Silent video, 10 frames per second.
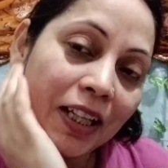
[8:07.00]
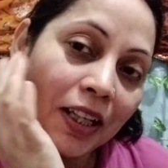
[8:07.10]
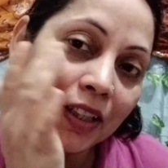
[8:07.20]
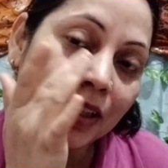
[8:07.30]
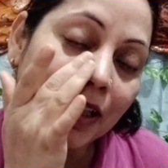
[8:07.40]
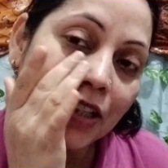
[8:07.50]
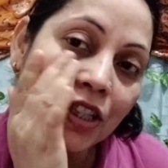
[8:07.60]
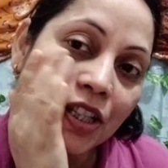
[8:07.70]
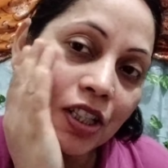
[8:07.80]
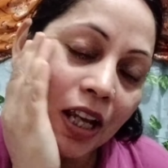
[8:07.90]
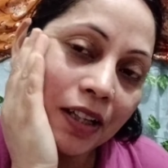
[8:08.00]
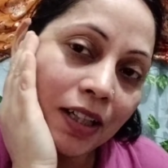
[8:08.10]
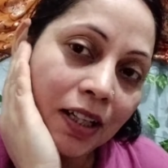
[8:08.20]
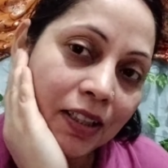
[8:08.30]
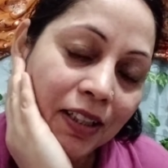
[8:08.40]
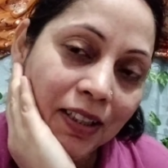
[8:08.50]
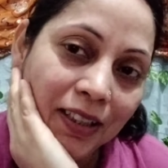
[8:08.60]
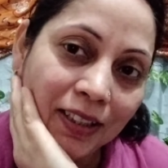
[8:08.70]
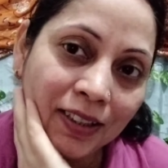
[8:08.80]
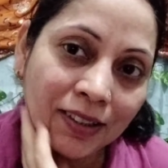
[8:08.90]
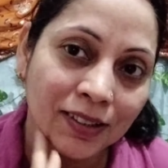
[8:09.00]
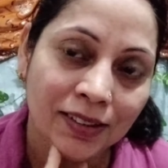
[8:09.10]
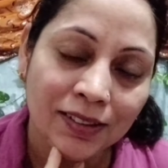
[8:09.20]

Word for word: देखिए कितनी अच्छी शाइन आ गई है